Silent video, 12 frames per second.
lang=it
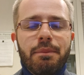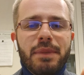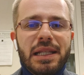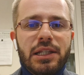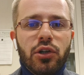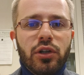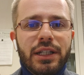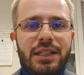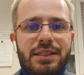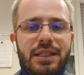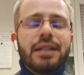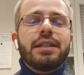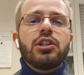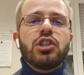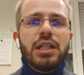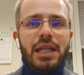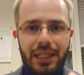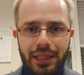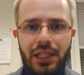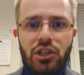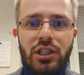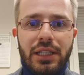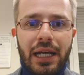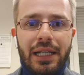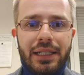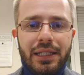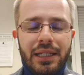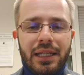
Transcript: migliori strategie digitali.